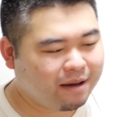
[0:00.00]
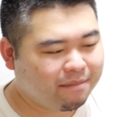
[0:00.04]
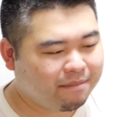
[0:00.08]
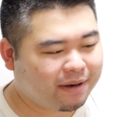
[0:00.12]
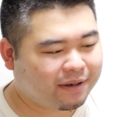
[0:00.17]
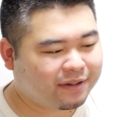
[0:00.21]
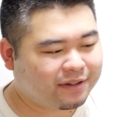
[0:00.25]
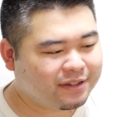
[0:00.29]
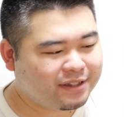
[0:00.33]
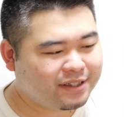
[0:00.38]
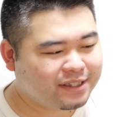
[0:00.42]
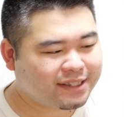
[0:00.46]
ま
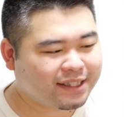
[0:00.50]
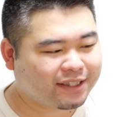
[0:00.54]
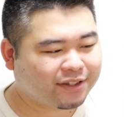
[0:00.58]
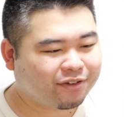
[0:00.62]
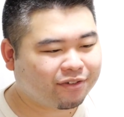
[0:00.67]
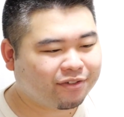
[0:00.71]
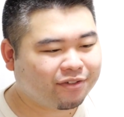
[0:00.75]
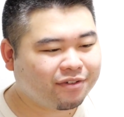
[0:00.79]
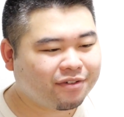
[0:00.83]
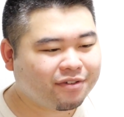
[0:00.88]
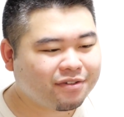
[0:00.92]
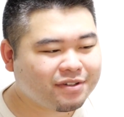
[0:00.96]
あふるさ
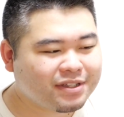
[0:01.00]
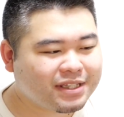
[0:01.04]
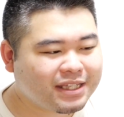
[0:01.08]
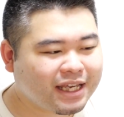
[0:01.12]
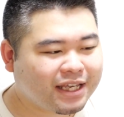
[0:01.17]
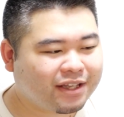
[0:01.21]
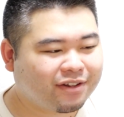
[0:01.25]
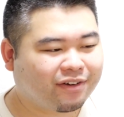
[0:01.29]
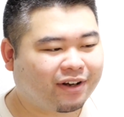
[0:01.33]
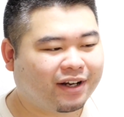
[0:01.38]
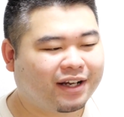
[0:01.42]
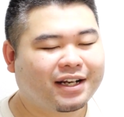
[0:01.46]
と納
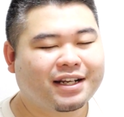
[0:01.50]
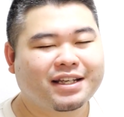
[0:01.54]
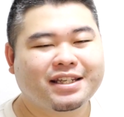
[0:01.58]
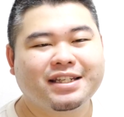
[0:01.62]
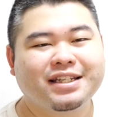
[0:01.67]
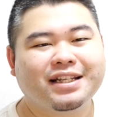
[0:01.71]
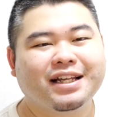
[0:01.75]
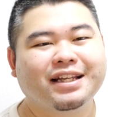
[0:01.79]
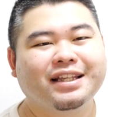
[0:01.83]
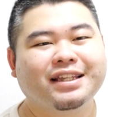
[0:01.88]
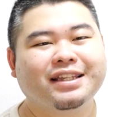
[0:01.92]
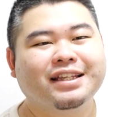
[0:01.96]
税の
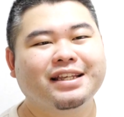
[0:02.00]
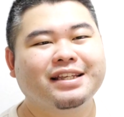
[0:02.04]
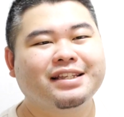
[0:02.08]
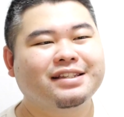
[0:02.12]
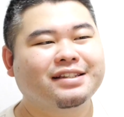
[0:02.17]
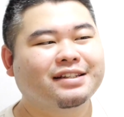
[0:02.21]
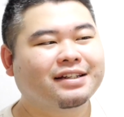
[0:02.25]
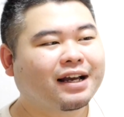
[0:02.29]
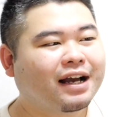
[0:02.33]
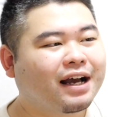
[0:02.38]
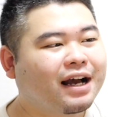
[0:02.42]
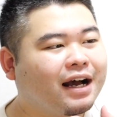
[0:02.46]
話なんで
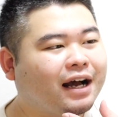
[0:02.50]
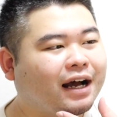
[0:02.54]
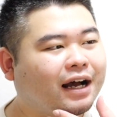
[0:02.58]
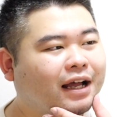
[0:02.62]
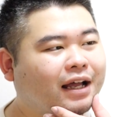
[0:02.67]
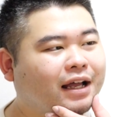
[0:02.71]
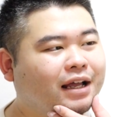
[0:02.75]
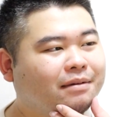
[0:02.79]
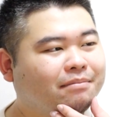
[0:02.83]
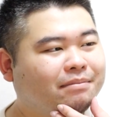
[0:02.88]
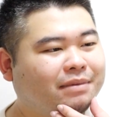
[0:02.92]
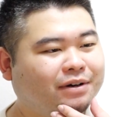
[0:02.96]
すが、
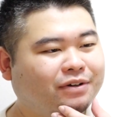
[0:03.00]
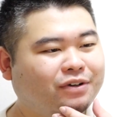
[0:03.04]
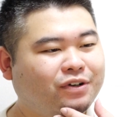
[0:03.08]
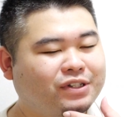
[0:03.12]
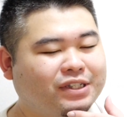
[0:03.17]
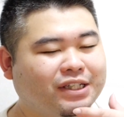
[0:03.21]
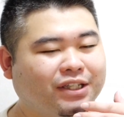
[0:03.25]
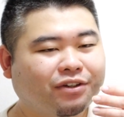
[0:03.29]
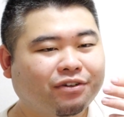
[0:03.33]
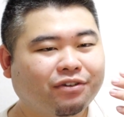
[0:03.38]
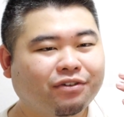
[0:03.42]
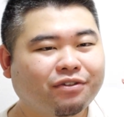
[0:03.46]
まあふる
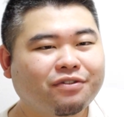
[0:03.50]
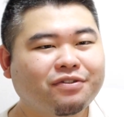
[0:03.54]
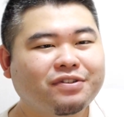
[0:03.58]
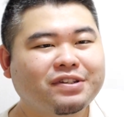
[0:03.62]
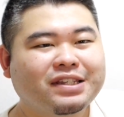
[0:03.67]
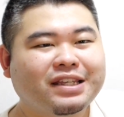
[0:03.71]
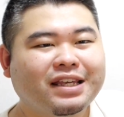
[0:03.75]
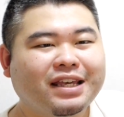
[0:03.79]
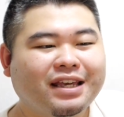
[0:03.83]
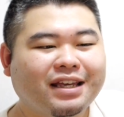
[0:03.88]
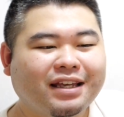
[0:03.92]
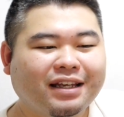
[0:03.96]
さと納
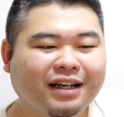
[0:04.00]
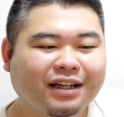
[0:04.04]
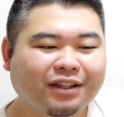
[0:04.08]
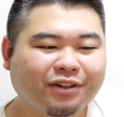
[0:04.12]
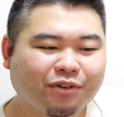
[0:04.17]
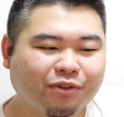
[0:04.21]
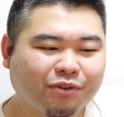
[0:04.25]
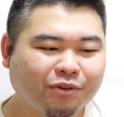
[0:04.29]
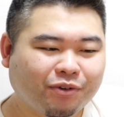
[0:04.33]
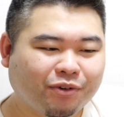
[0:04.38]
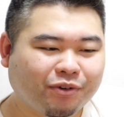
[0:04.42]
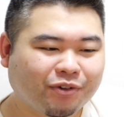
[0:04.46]
税が
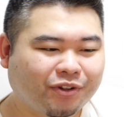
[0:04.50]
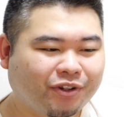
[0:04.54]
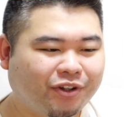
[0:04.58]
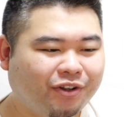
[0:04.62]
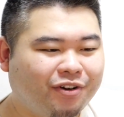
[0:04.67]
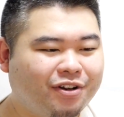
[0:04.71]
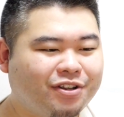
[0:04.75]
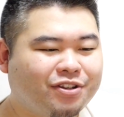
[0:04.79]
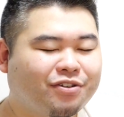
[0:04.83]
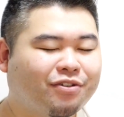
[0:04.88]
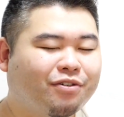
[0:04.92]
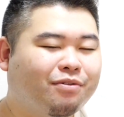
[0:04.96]
どうこうという
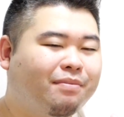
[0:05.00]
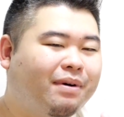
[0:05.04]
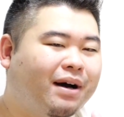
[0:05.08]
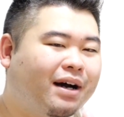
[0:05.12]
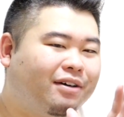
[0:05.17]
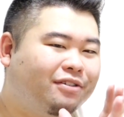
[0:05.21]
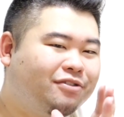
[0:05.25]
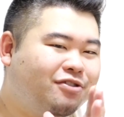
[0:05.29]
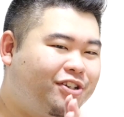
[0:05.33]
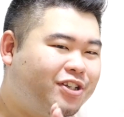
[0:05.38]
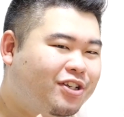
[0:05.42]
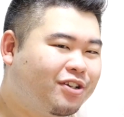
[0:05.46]
より、その
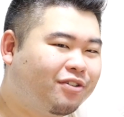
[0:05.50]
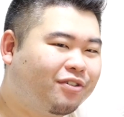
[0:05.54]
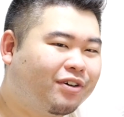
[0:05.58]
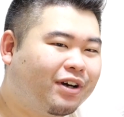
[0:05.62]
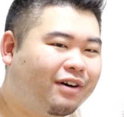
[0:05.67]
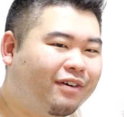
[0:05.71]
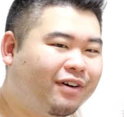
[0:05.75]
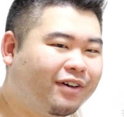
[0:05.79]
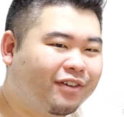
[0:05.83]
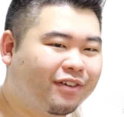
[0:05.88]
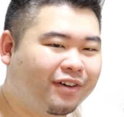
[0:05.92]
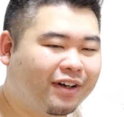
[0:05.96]
まあ後ろ
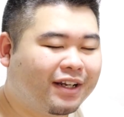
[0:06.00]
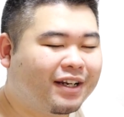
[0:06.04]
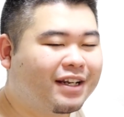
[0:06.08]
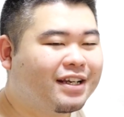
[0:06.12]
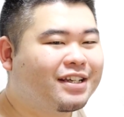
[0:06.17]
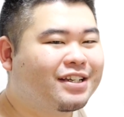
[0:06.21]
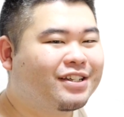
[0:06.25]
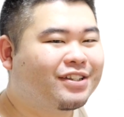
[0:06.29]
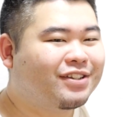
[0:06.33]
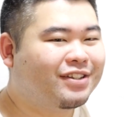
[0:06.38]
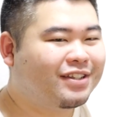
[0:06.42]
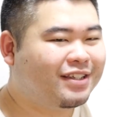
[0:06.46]
側の
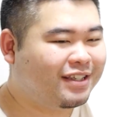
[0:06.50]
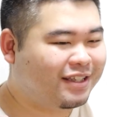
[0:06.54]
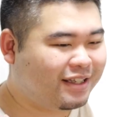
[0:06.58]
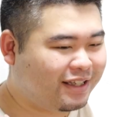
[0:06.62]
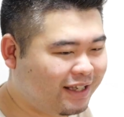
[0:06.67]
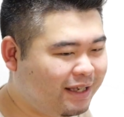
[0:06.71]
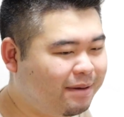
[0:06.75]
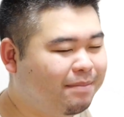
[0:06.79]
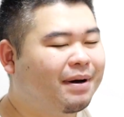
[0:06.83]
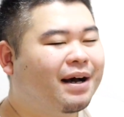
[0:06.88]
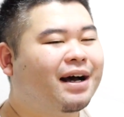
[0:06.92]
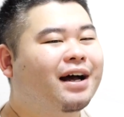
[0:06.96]
話
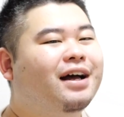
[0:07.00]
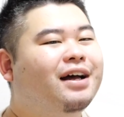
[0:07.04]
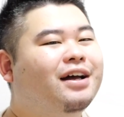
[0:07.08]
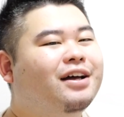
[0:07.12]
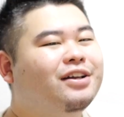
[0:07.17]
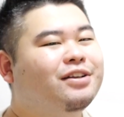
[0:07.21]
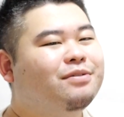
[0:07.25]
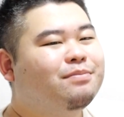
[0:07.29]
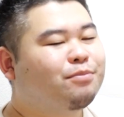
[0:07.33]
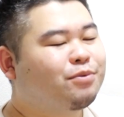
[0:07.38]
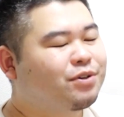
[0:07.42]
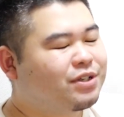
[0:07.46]
に、まあ
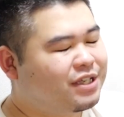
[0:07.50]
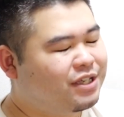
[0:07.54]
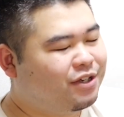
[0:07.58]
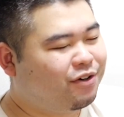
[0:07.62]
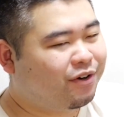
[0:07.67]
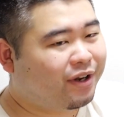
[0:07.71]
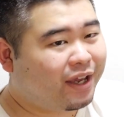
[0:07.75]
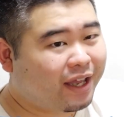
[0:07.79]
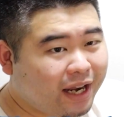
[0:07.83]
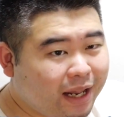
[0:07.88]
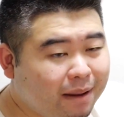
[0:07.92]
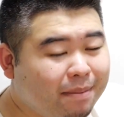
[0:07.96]
もし
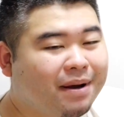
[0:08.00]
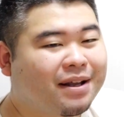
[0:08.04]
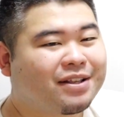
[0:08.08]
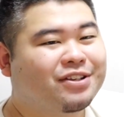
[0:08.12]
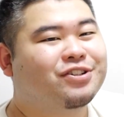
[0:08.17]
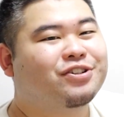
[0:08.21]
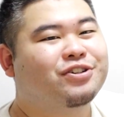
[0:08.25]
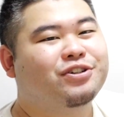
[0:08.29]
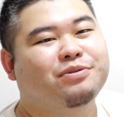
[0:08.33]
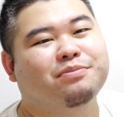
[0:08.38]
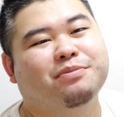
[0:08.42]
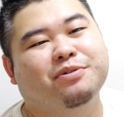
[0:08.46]
良ければ
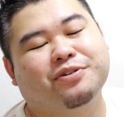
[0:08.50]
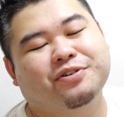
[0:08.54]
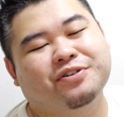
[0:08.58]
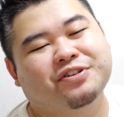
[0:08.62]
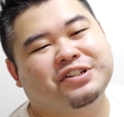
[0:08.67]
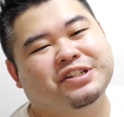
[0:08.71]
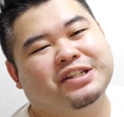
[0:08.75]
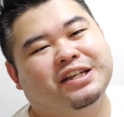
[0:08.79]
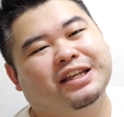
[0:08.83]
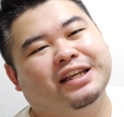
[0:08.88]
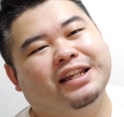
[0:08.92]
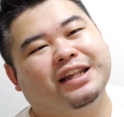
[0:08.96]
注目
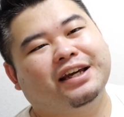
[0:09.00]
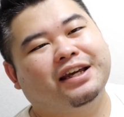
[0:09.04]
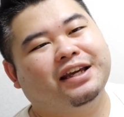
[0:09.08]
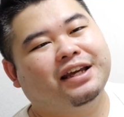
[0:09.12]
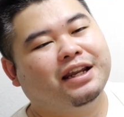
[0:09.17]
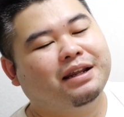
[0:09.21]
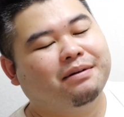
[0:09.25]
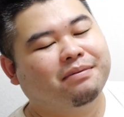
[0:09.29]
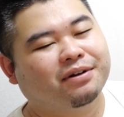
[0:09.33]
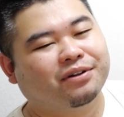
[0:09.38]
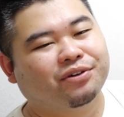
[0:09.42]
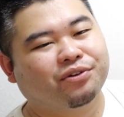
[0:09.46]
していただけ
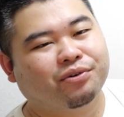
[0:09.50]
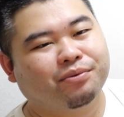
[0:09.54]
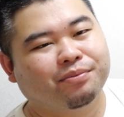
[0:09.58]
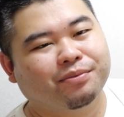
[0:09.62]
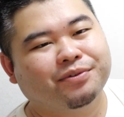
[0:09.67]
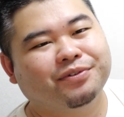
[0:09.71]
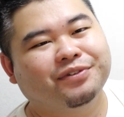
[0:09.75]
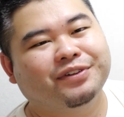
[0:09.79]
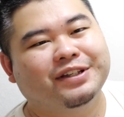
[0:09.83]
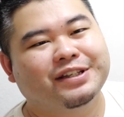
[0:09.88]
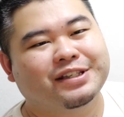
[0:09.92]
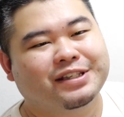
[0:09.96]
ればと
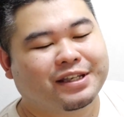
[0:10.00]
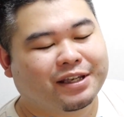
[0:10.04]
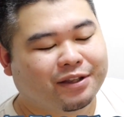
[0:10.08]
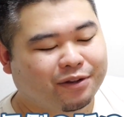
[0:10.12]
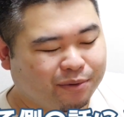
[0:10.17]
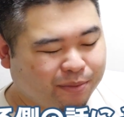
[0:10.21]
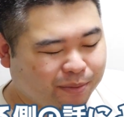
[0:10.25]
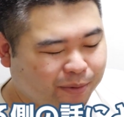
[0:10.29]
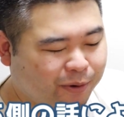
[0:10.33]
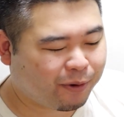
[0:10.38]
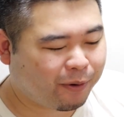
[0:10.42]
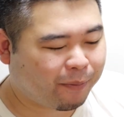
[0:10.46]
思うんですけ
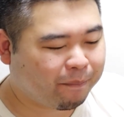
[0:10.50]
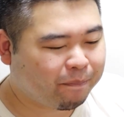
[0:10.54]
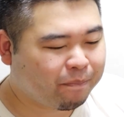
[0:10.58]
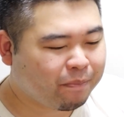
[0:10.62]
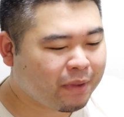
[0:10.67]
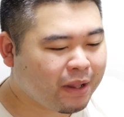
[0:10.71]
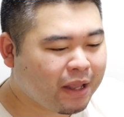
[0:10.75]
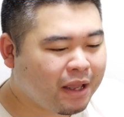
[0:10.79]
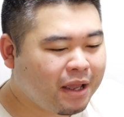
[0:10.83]
ども、